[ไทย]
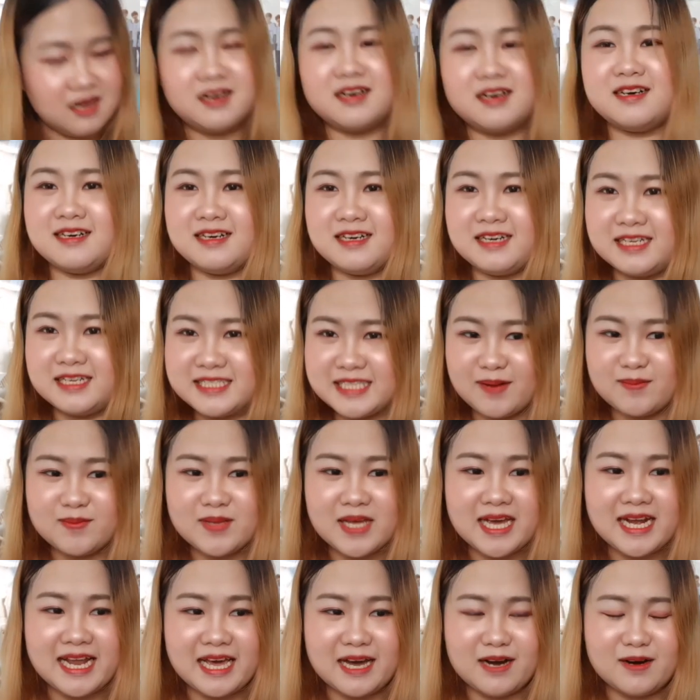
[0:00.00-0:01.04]
เออ
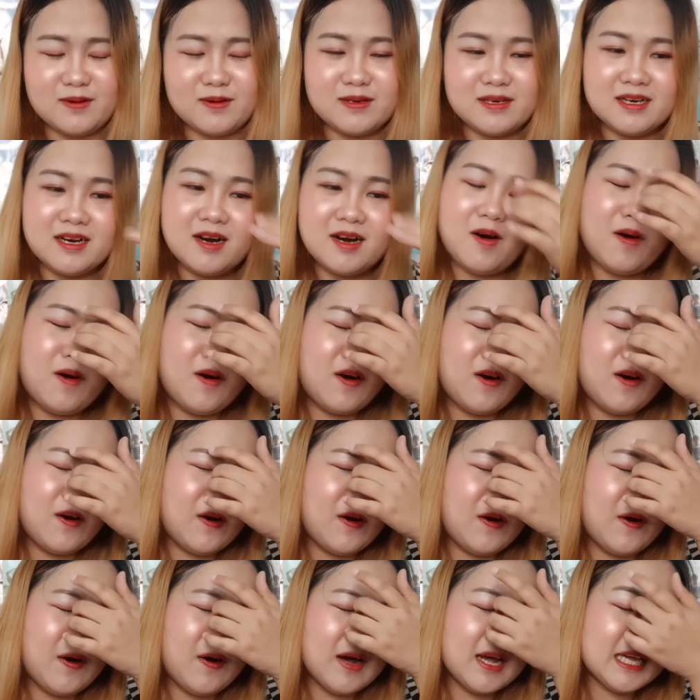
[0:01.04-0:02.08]
จำได้แล้ว โอ้
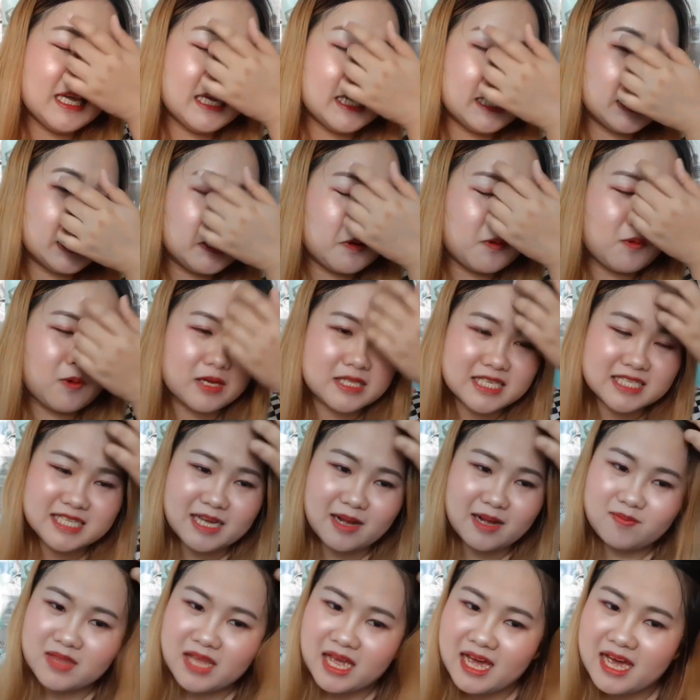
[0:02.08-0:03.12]
ยกว่าจะ
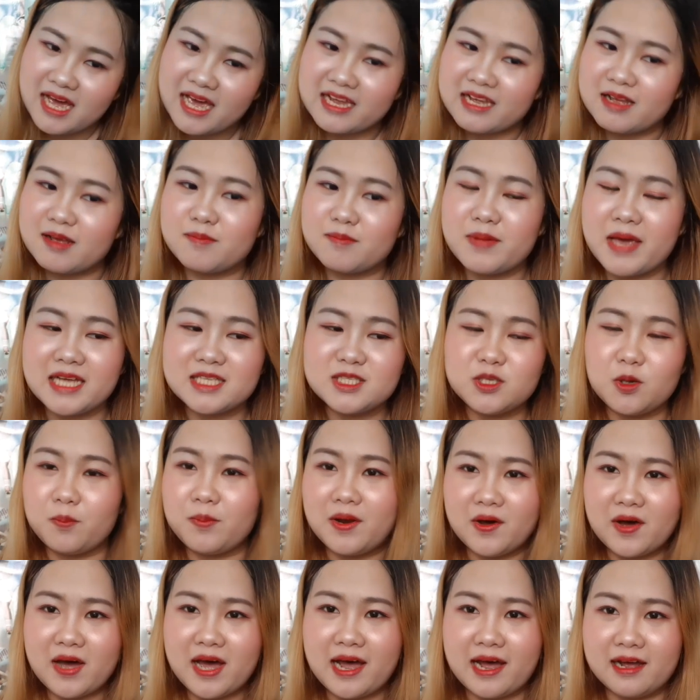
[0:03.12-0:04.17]
จำได้ เพลงจบ
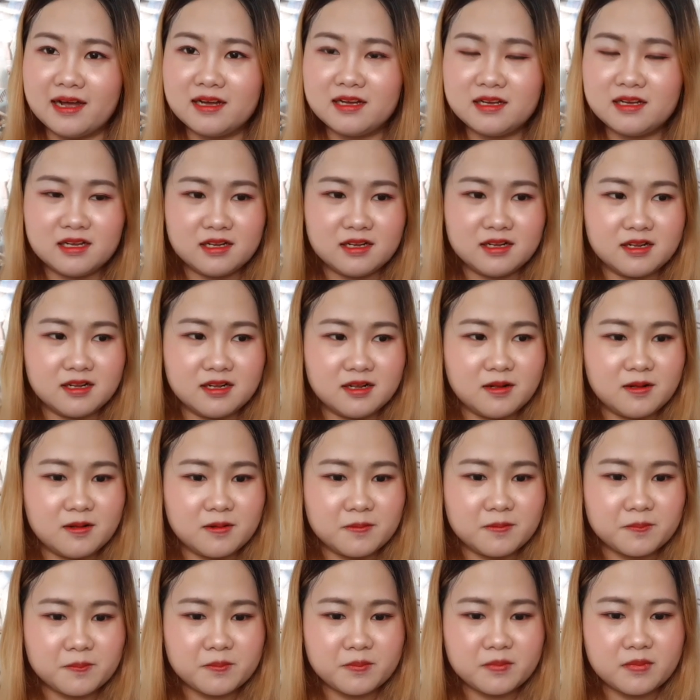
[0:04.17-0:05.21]
ไปแล้วค่ะ
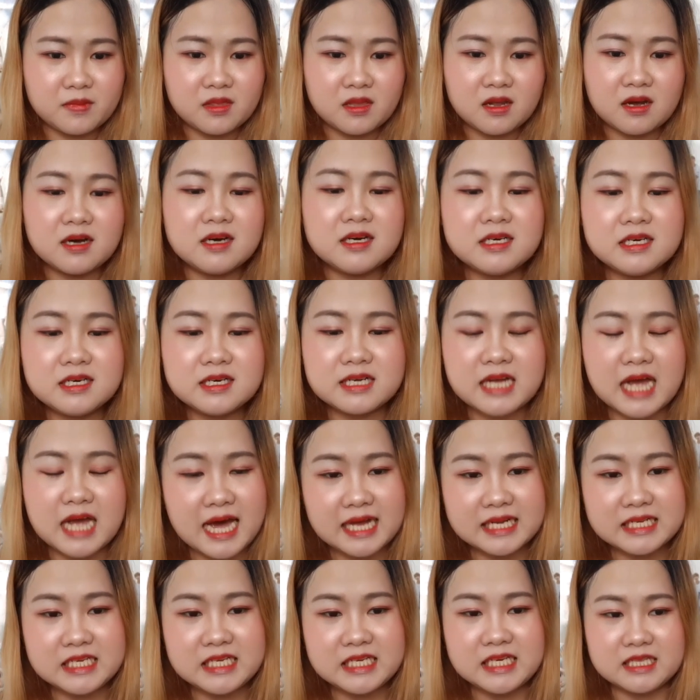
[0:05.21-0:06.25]
คือ
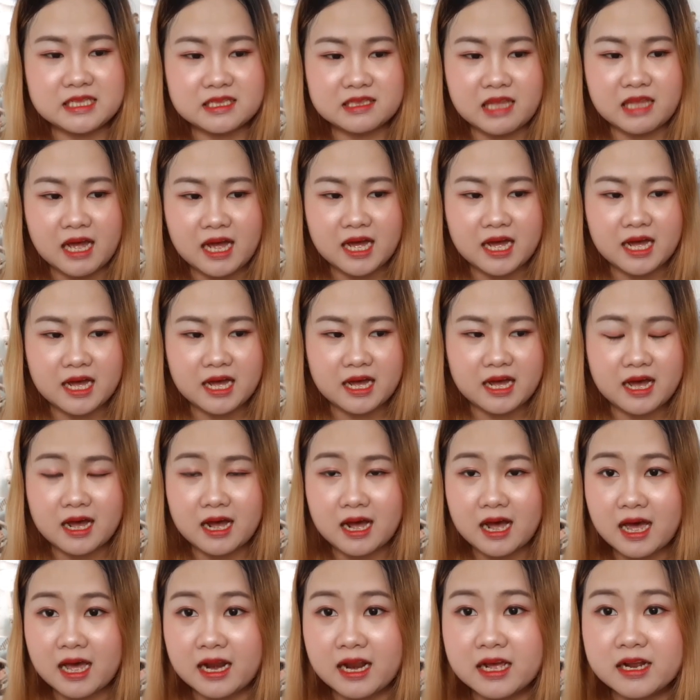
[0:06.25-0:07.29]
การขีดตา
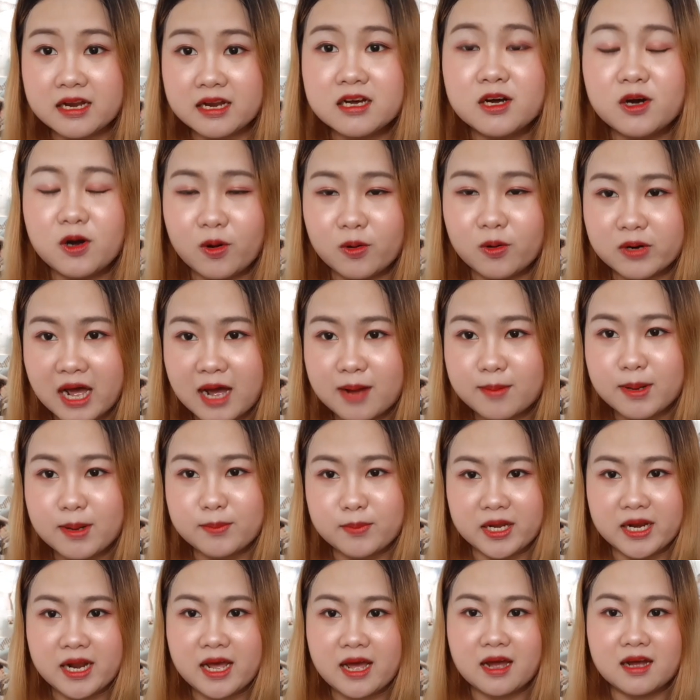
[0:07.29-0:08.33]
อายไลเนอร์ของนางแบ
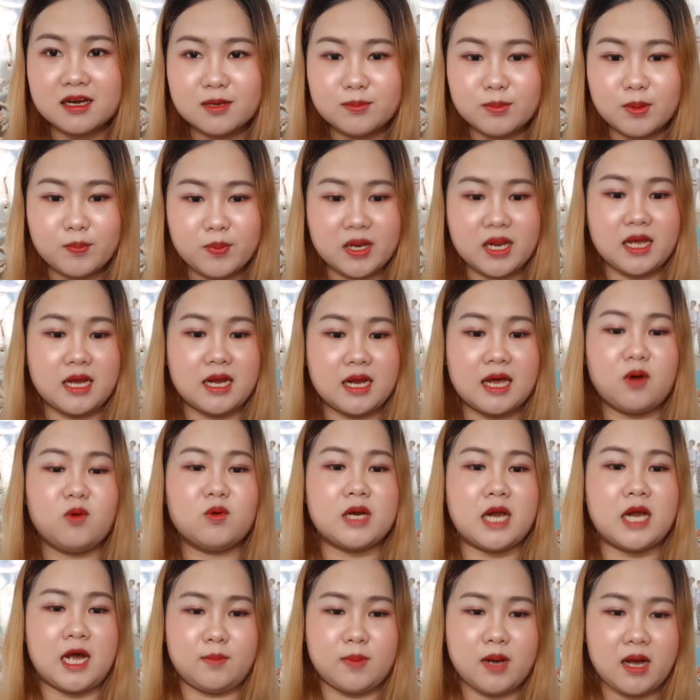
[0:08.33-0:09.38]
บนั้นอะคือมันเป็นเอกลักษ
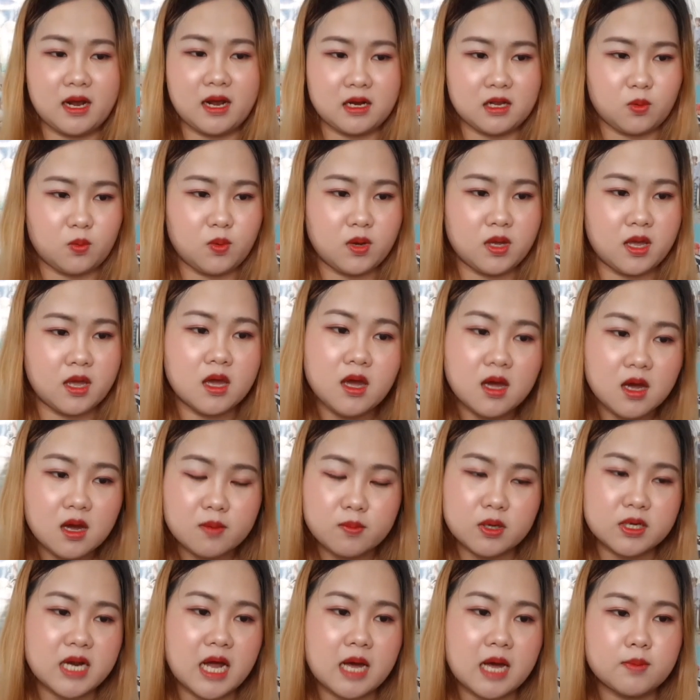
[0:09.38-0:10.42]
ณ์ของนางมากเลยเว้ย
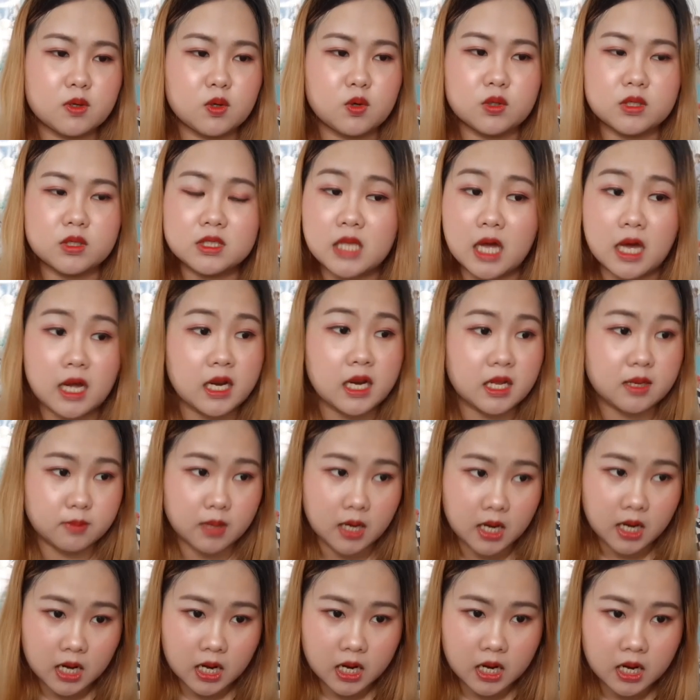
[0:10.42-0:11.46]
เพราะนางเป็นคนที่ตาเล็ก
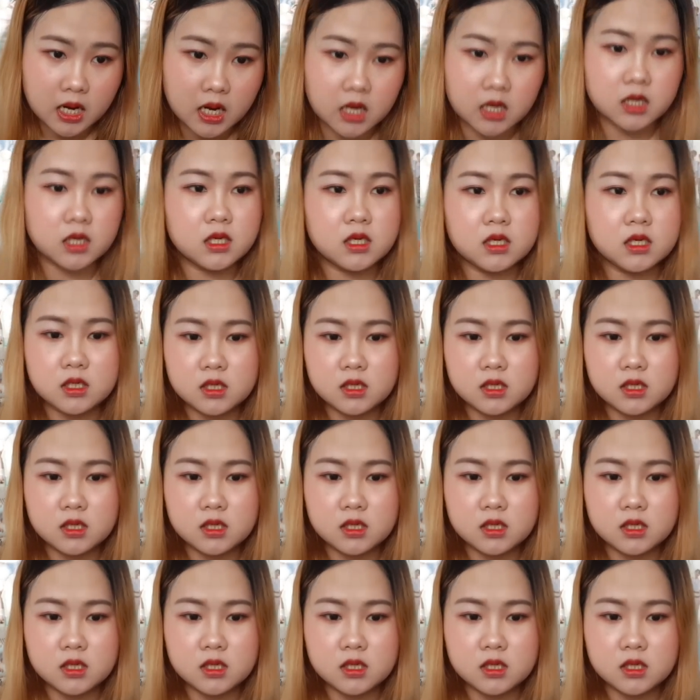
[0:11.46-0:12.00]
มาก